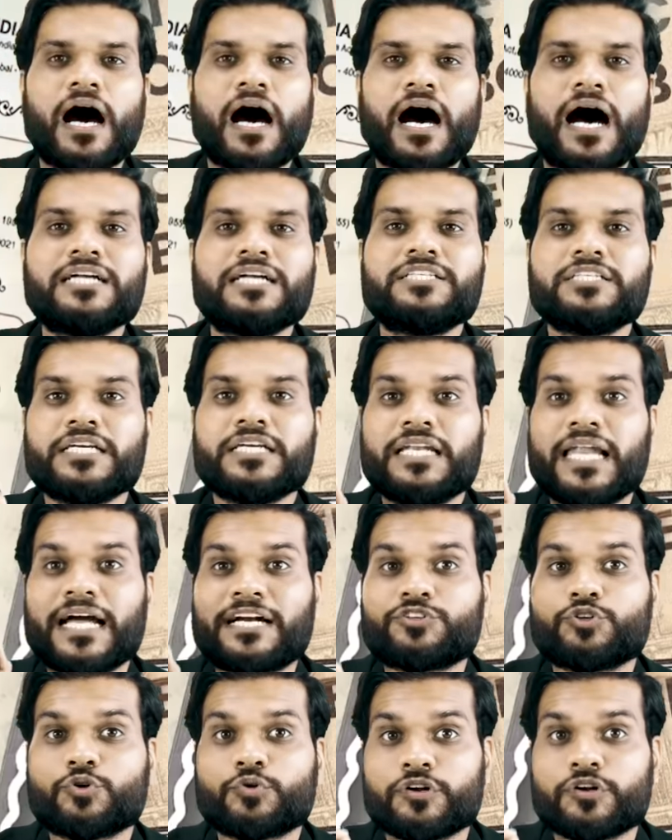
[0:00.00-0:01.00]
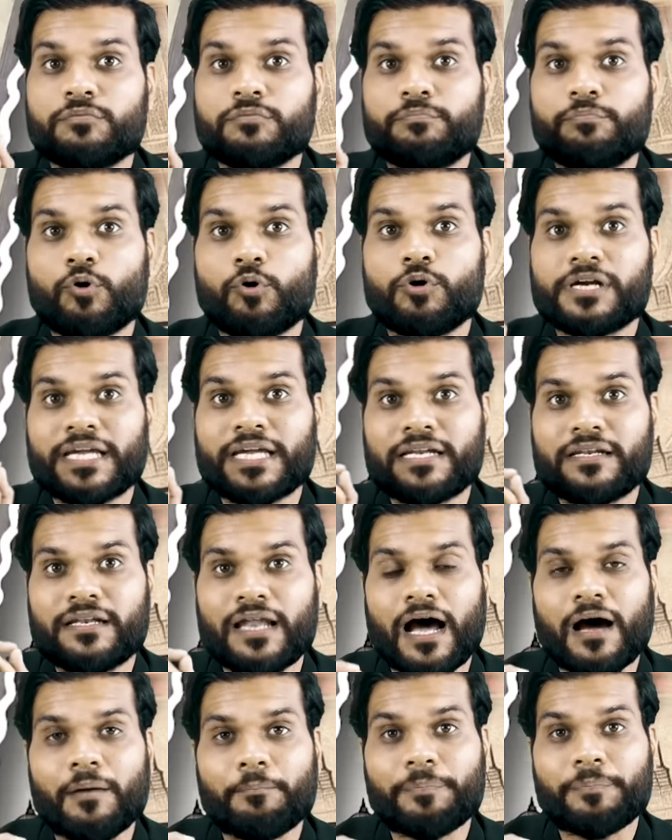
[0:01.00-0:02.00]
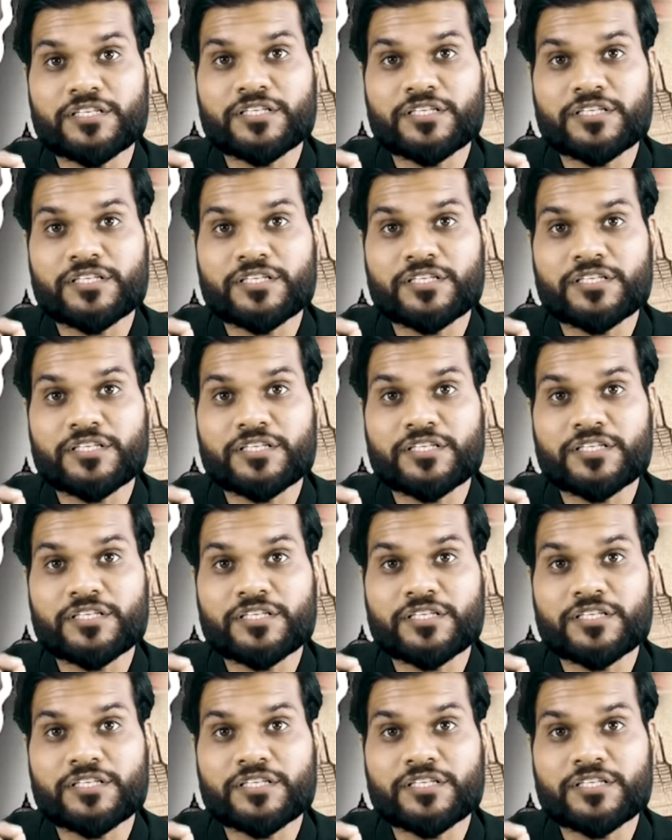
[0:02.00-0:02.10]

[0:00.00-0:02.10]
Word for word: आज इलेक्टोरल बॉन्ड के नाम पर